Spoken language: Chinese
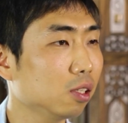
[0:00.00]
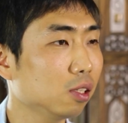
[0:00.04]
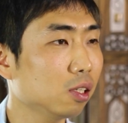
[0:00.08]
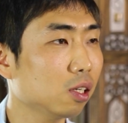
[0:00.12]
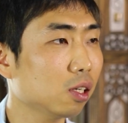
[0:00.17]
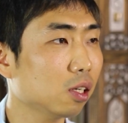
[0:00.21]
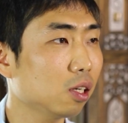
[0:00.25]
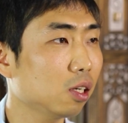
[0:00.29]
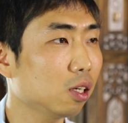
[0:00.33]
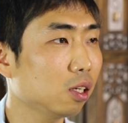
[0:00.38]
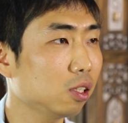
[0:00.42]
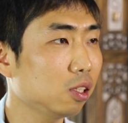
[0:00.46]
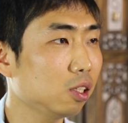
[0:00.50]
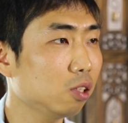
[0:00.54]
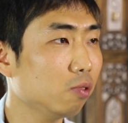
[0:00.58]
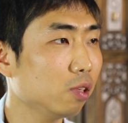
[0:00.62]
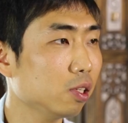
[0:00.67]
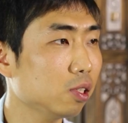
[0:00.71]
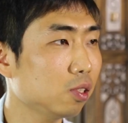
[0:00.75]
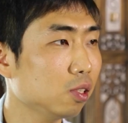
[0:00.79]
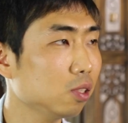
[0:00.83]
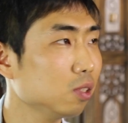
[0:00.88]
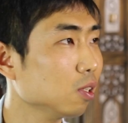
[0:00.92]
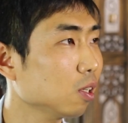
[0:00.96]
那个医
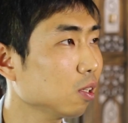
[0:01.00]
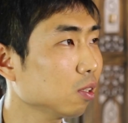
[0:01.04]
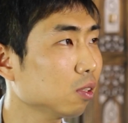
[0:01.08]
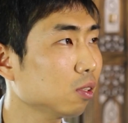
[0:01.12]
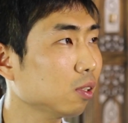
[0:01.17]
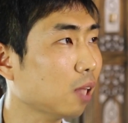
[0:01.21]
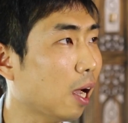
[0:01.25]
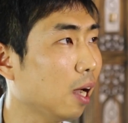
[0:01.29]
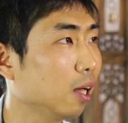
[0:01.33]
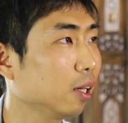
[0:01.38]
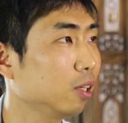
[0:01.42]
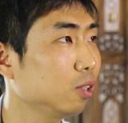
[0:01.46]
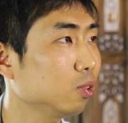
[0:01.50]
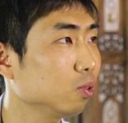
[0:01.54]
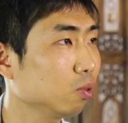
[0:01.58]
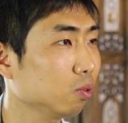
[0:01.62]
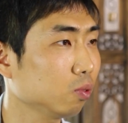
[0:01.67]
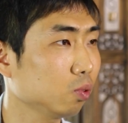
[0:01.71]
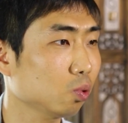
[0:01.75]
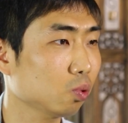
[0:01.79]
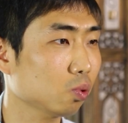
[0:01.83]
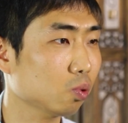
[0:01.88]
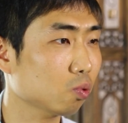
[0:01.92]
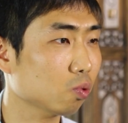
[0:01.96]
院经常打那
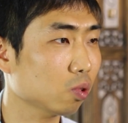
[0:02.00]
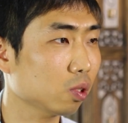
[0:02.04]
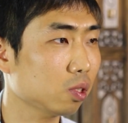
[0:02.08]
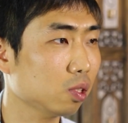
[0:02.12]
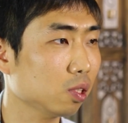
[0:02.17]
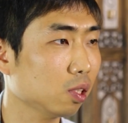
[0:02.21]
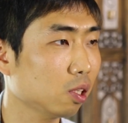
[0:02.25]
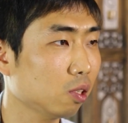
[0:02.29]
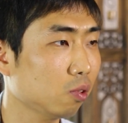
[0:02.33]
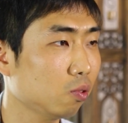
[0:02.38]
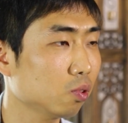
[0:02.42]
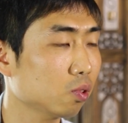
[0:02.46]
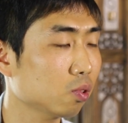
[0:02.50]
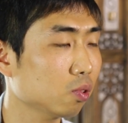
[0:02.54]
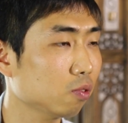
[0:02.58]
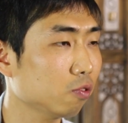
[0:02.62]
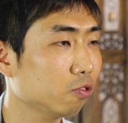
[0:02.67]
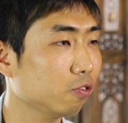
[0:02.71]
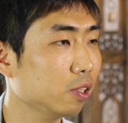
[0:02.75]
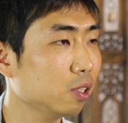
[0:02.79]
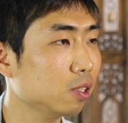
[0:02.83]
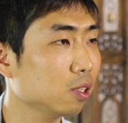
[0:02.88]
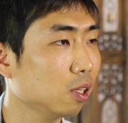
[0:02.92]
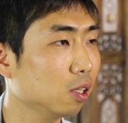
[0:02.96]
种，就是说相当于是
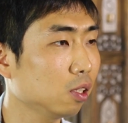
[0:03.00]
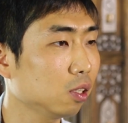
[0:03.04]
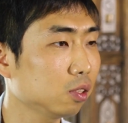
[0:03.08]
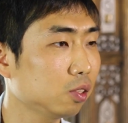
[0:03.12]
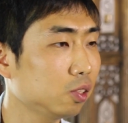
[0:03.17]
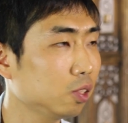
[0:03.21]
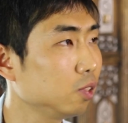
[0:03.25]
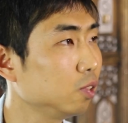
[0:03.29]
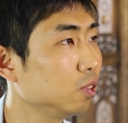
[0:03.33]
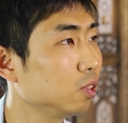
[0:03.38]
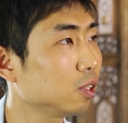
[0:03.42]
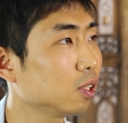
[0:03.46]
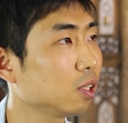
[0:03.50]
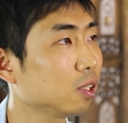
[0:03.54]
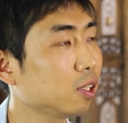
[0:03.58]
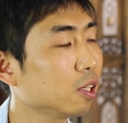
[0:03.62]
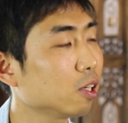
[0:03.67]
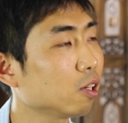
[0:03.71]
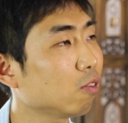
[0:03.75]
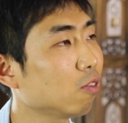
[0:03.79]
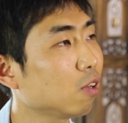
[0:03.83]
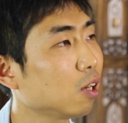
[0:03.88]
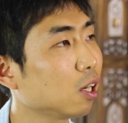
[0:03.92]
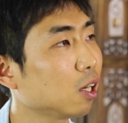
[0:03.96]
非常紧急的
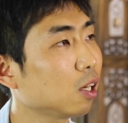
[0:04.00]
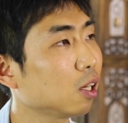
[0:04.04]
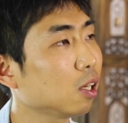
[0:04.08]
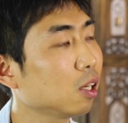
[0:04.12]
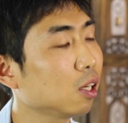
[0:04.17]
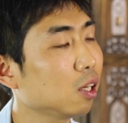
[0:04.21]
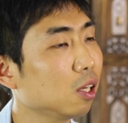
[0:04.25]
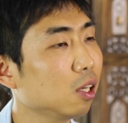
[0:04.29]
电话，